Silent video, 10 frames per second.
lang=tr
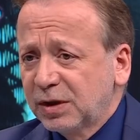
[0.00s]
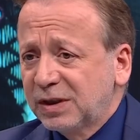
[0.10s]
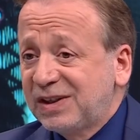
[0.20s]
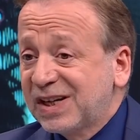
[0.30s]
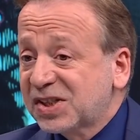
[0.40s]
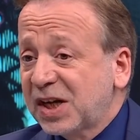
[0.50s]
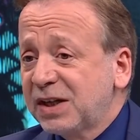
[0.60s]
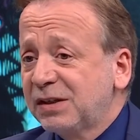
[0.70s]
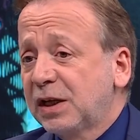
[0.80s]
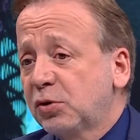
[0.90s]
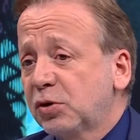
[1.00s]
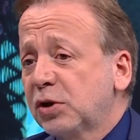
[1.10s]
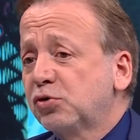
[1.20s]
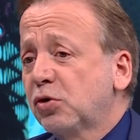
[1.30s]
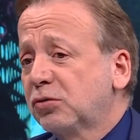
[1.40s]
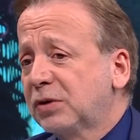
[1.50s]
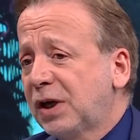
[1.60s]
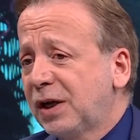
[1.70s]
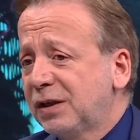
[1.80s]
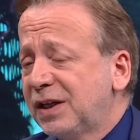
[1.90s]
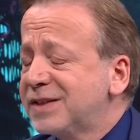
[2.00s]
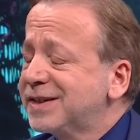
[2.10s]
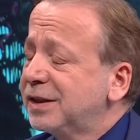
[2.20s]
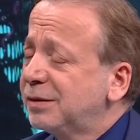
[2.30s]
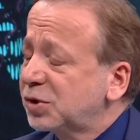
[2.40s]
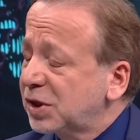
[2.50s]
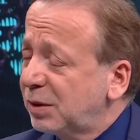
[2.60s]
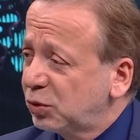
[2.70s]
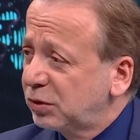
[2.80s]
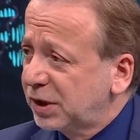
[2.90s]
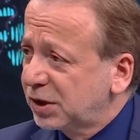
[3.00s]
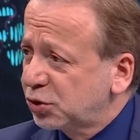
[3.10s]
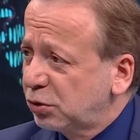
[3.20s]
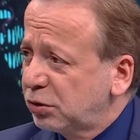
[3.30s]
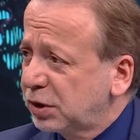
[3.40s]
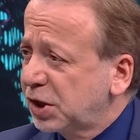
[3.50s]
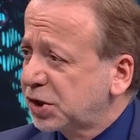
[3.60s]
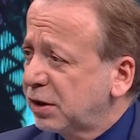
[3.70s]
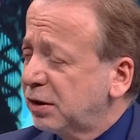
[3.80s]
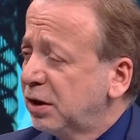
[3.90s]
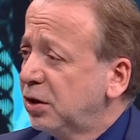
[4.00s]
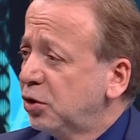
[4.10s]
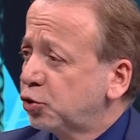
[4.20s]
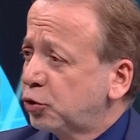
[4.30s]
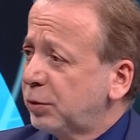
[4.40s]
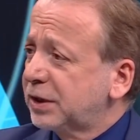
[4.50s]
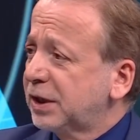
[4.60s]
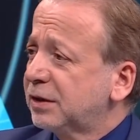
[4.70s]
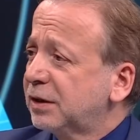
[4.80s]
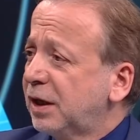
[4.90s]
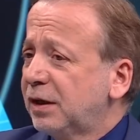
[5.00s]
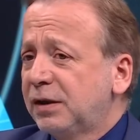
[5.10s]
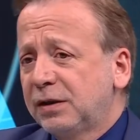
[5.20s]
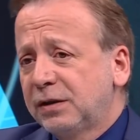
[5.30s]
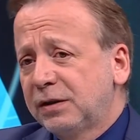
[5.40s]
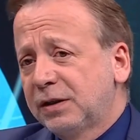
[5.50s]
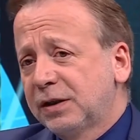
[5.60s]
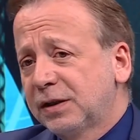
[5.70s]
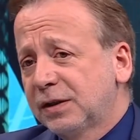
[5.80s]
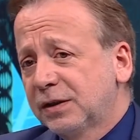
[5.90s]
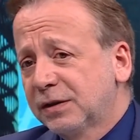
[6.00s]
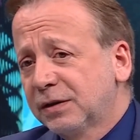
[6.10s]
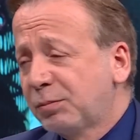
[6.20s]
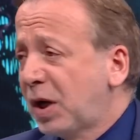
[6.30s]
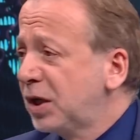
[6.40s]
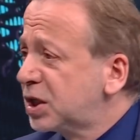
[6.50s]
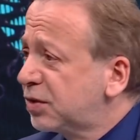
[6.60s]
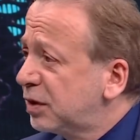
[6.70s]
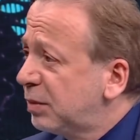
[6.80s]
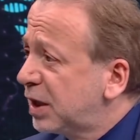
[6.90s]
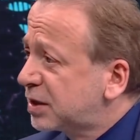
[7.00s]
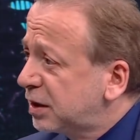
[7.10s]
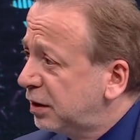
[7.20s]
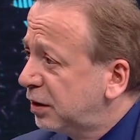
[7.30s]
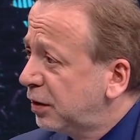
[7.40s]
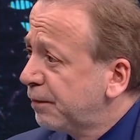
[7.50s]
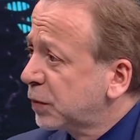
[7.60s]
geçen yıla göre çok daha lezzetli bir şampiyonluk yarışı oluyor. Tabii. Geçen yıl Şubat ayında e, Hepimiz bahis firması, Trabzonspor'un